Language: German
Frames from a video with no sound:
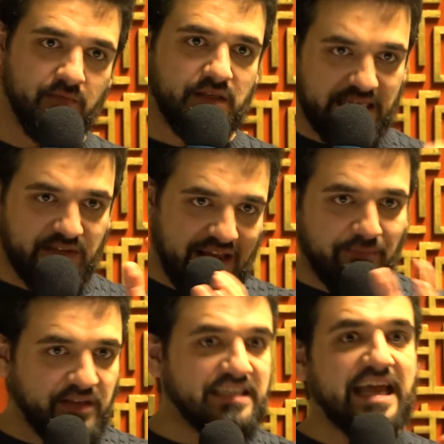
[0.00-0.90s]
Das heißt, wir
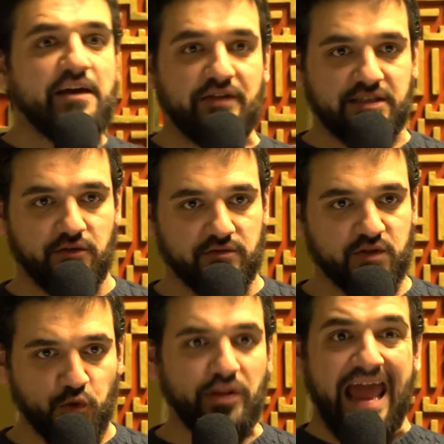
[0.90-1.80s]
haben diese drei Versionen.
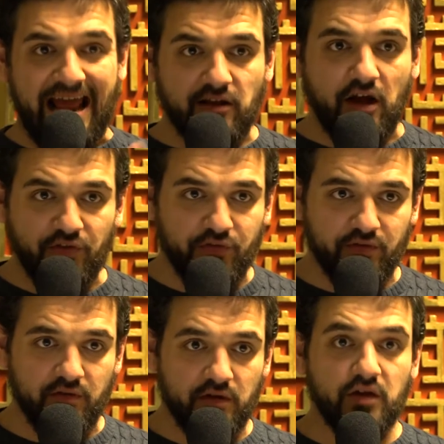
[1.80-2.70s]
Surat al-Qadr,
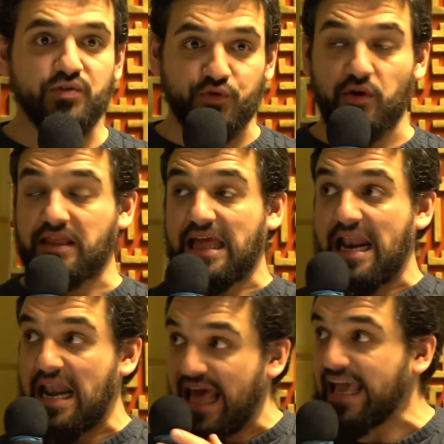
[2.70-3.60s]
Surat
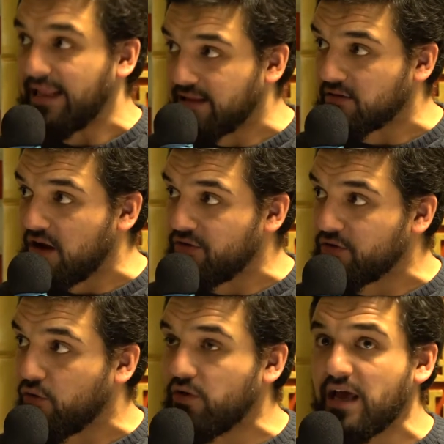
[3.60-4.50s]
Laylat al-Qadr
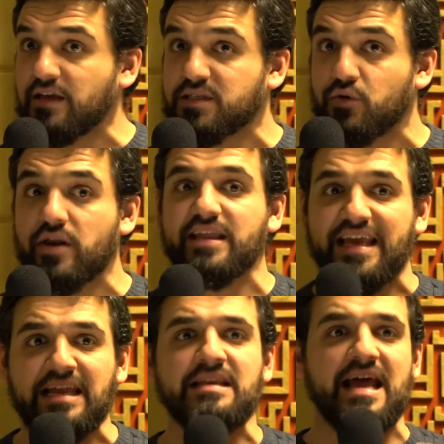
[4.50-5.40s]
oder Surat
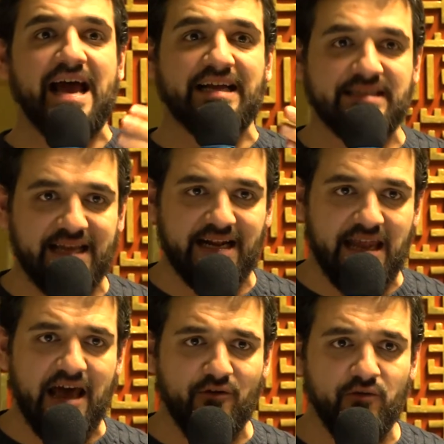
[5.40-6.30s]
Inna
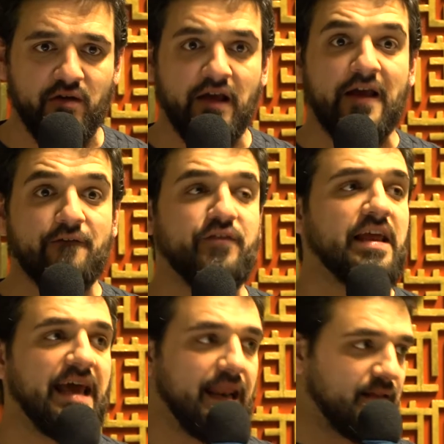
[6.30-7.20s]
anzalnahu fi
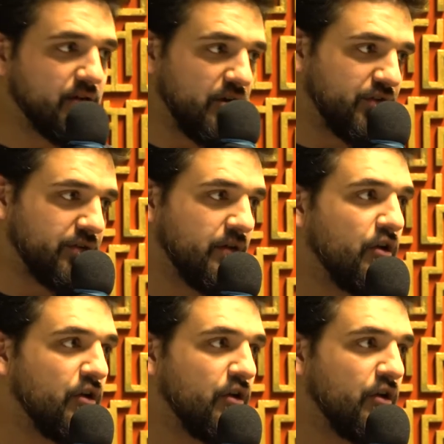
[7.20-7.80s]
Laylat al-Qadr.